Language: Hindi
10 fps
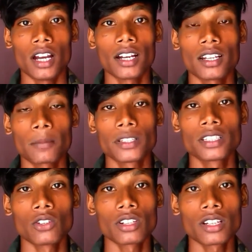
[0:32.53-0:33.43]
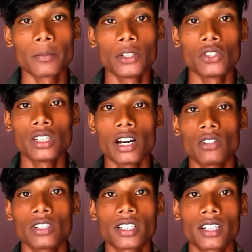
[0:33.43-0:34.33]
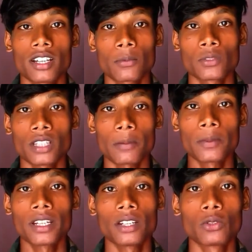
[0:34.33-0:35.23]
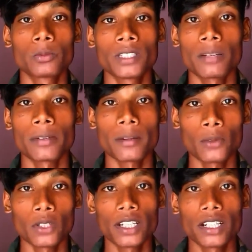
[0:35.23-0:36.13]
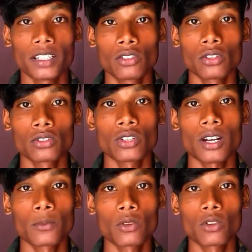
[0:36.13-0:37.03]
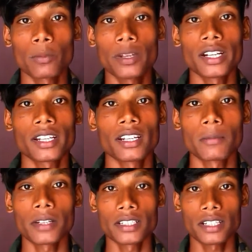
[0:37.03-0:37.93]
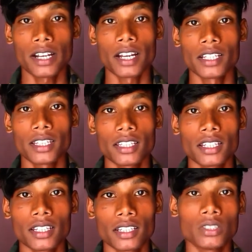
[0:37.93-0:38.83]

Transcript: अगर आप किसी और का वीडियो डाउनलोड करके आप उसे अपने यूट्यूब चैनल पर अपलोड करते हैं तो दोस्तों आपको कॉपीराइट क्लेम का स्ट्राइक आ जाता है